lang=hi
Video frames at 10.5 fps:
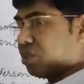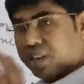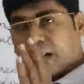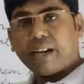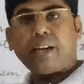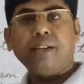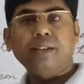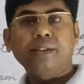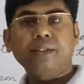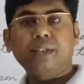थ्रेट
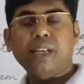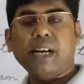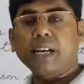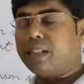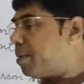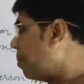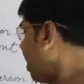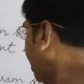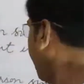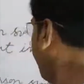ठीक है
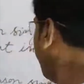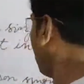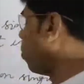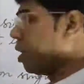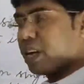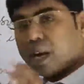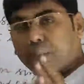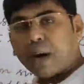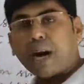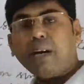धमकी कोई
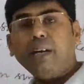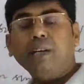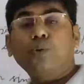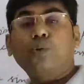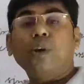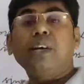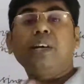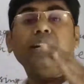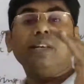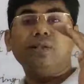कमांड कोई
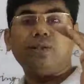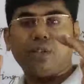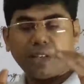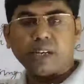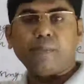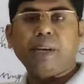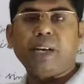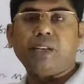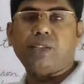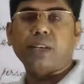
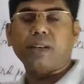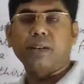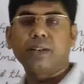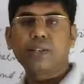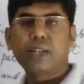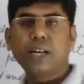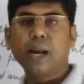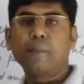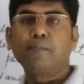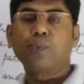डिटर्मिनेशन ठीक
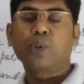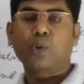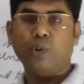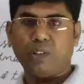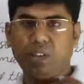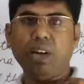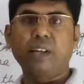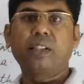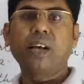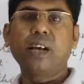है कोई
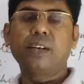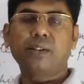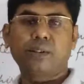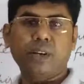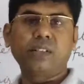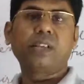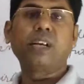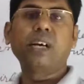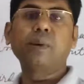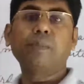दृढ़ता दृढ़
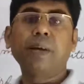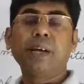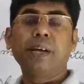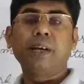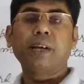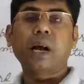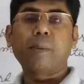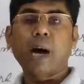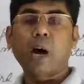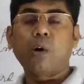संकल्प का
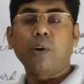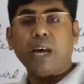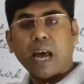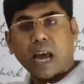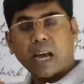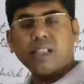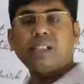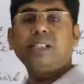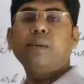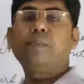भाव
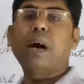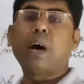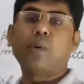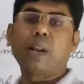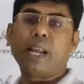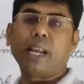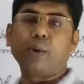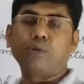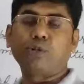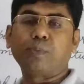ऐसे जब भाव
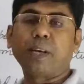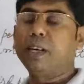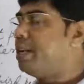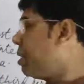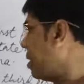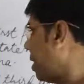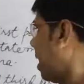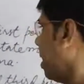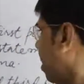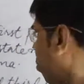रहेंगे उसमें ठीक है जो